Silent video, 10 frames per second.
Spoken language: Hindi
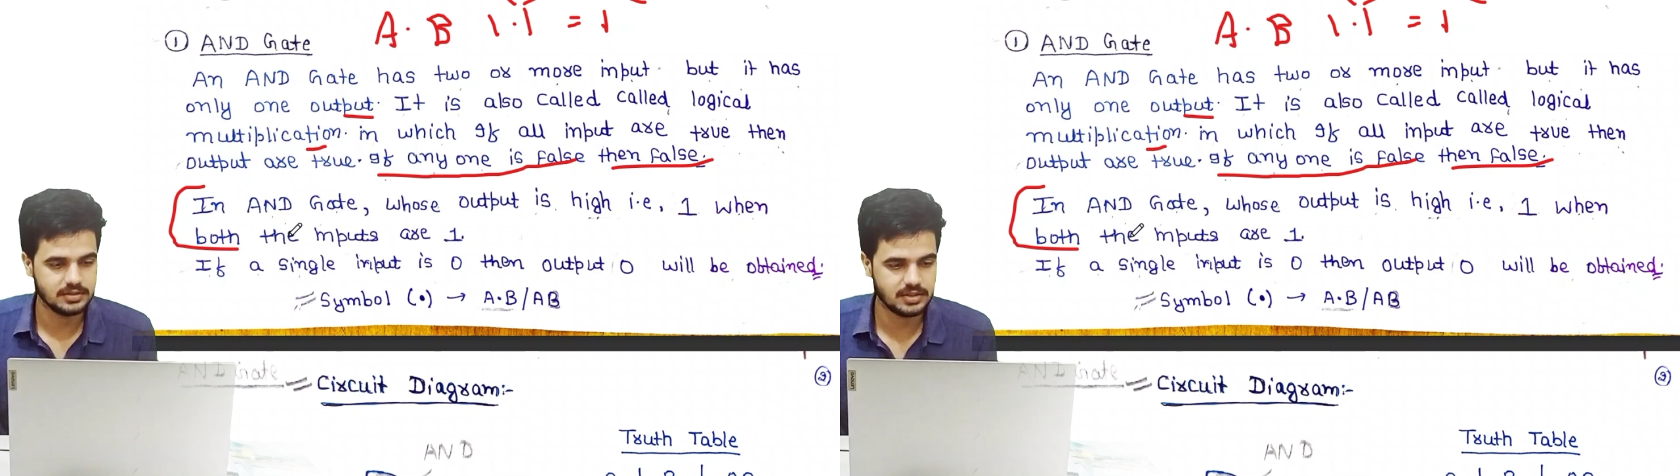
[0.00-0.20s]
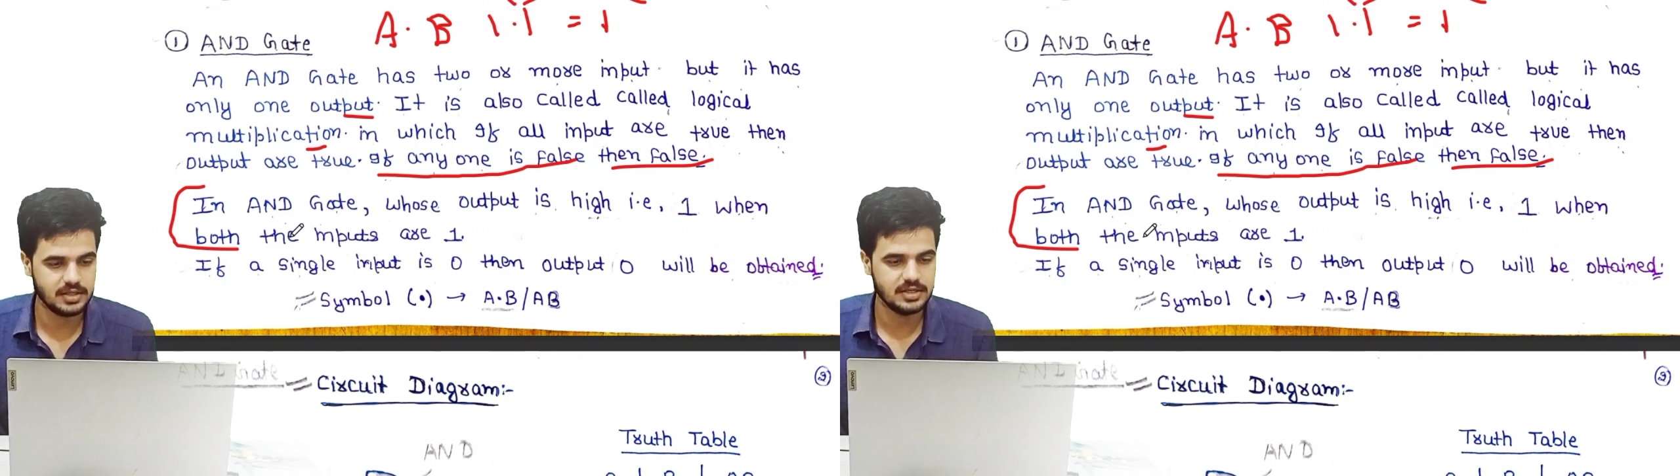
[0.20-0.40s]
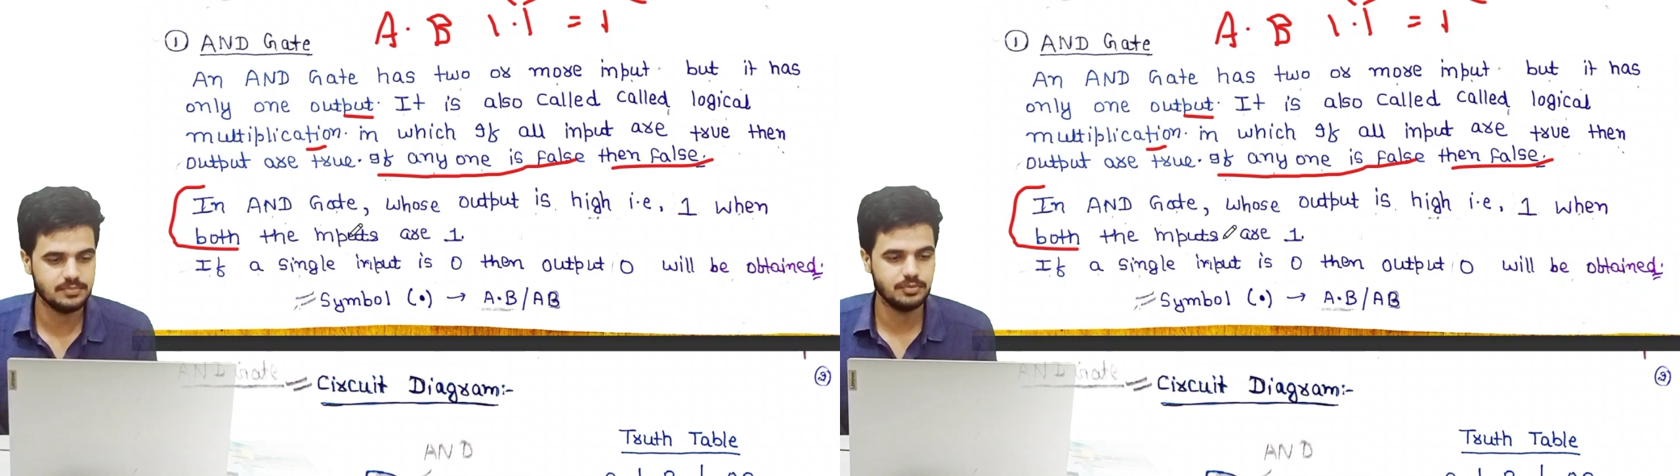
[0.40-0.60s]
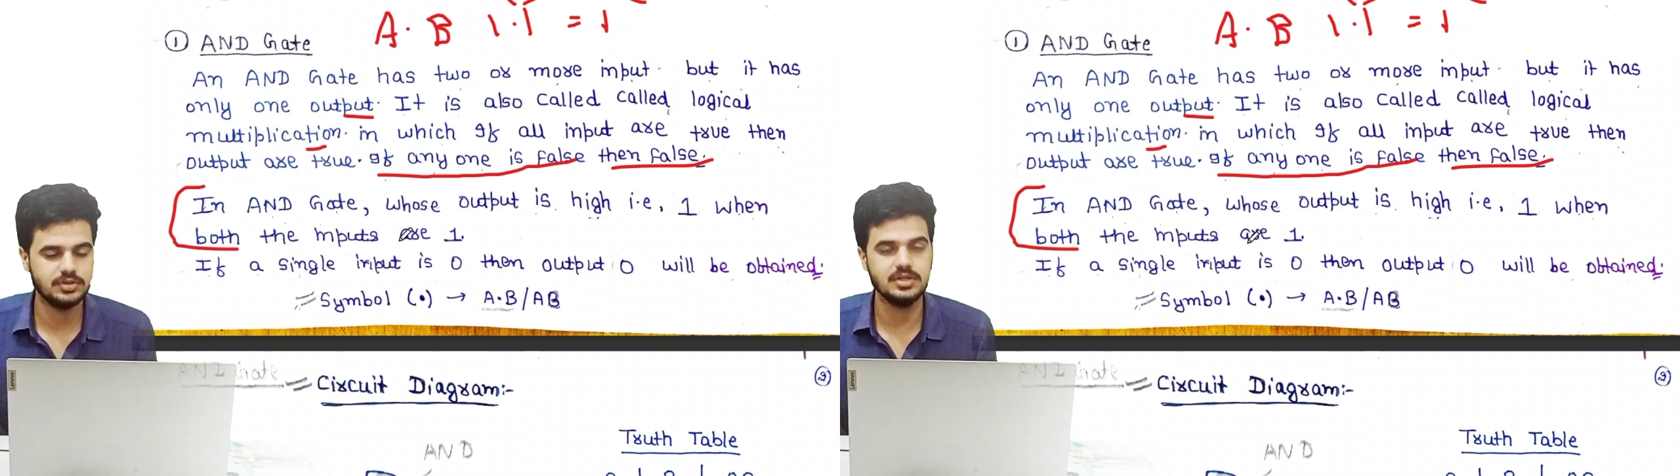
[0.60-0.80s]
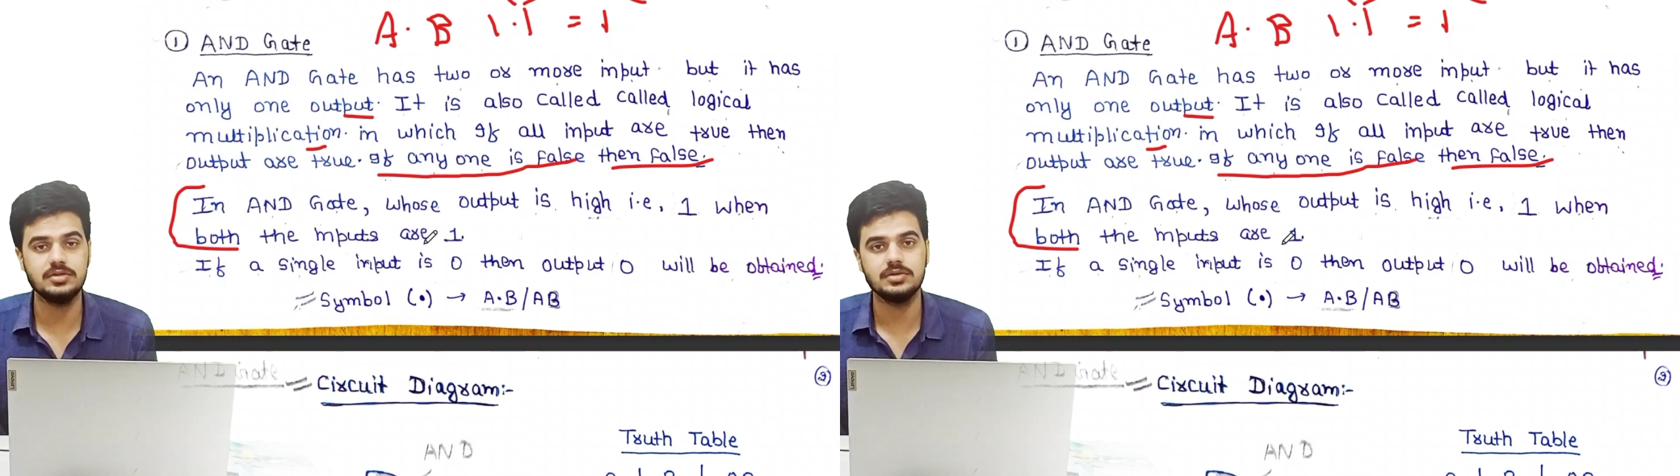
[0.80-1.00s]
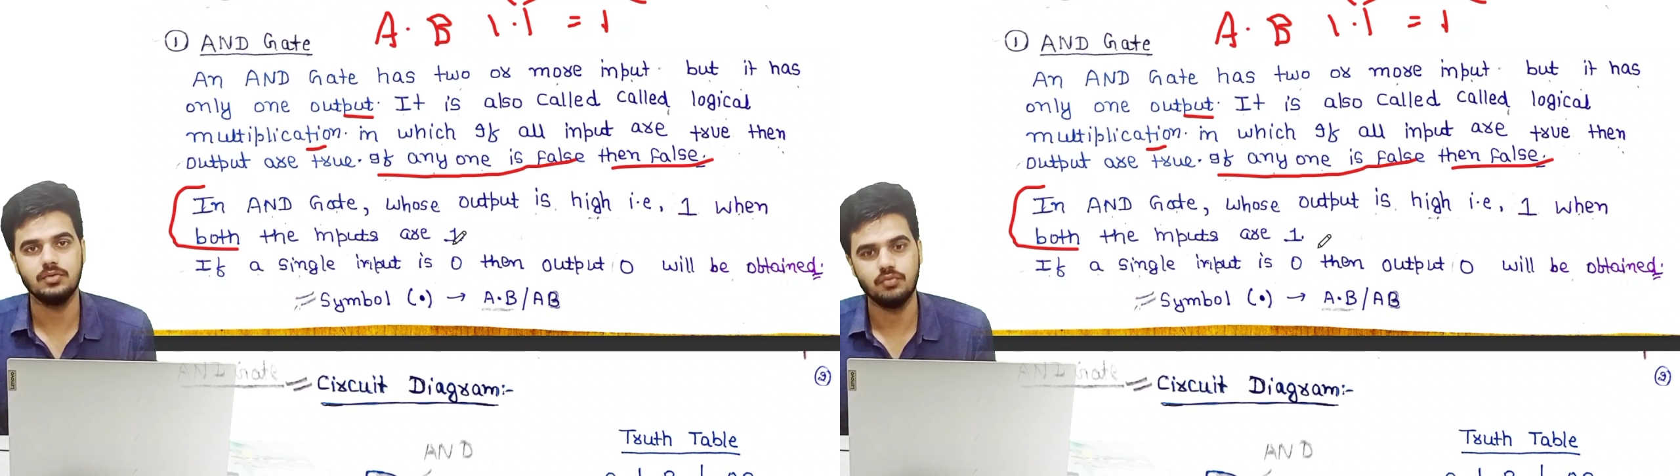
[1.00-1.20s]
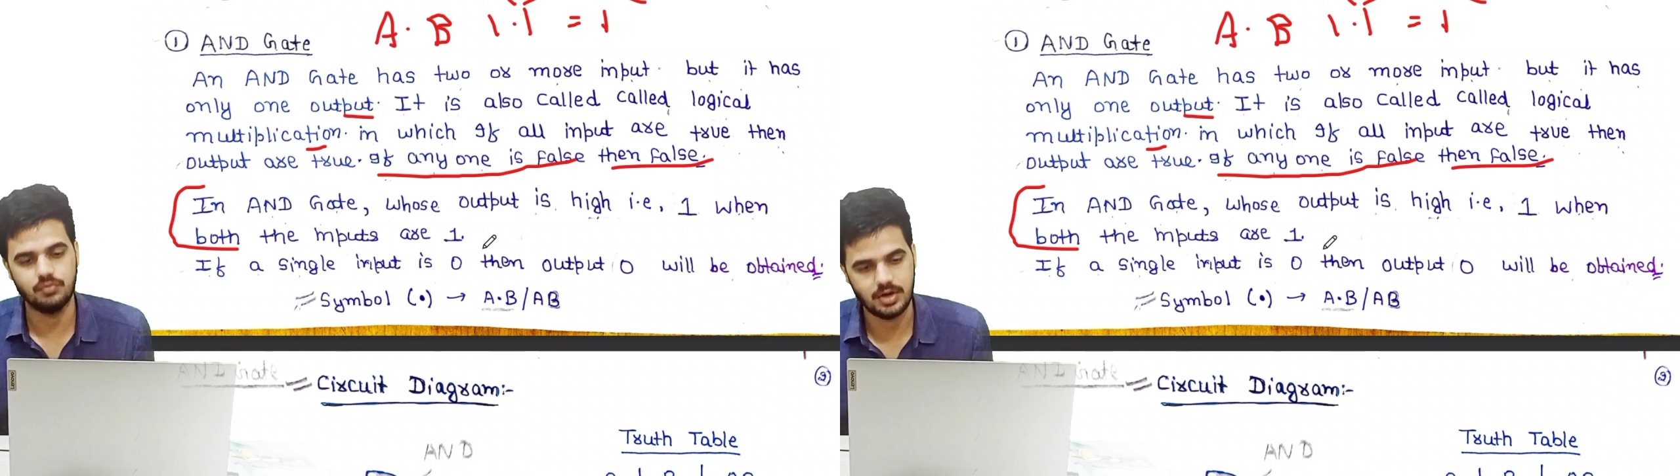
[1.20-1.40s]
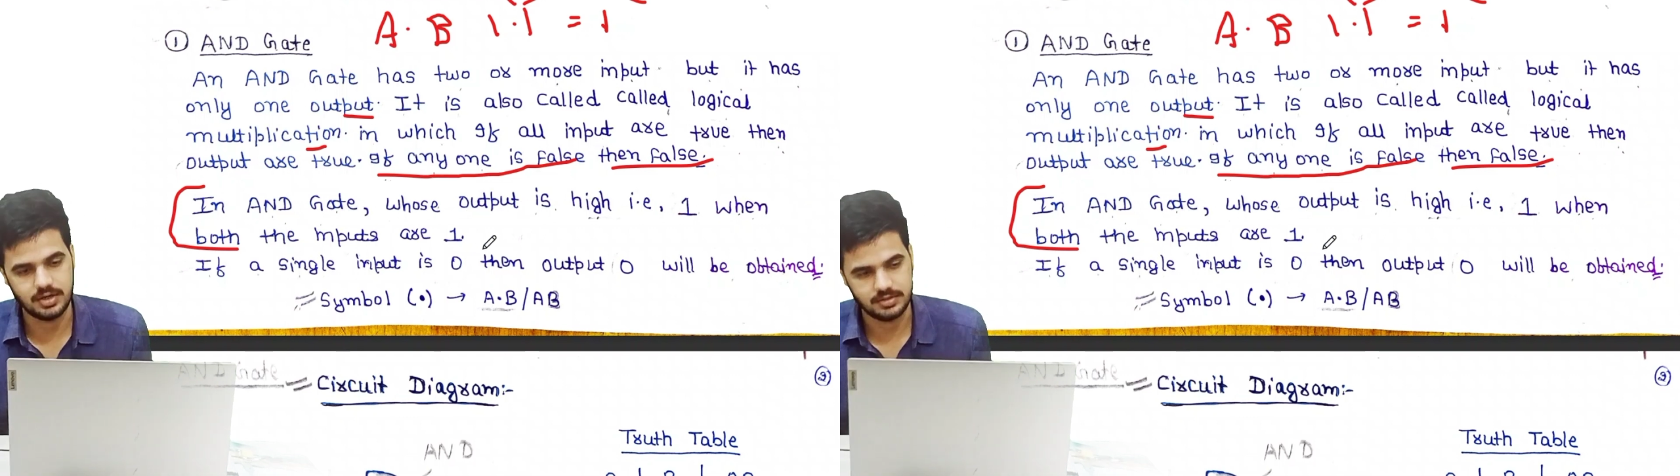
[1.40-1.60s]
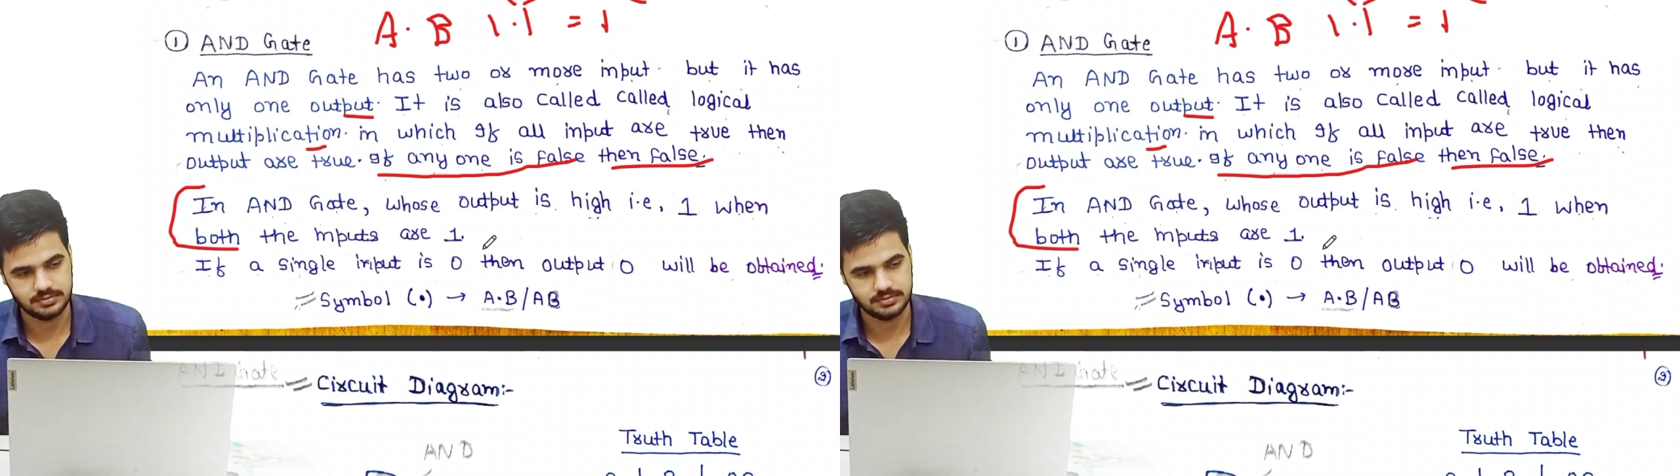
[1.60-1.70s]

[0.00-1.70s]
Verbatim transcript: द इनपुट इज वन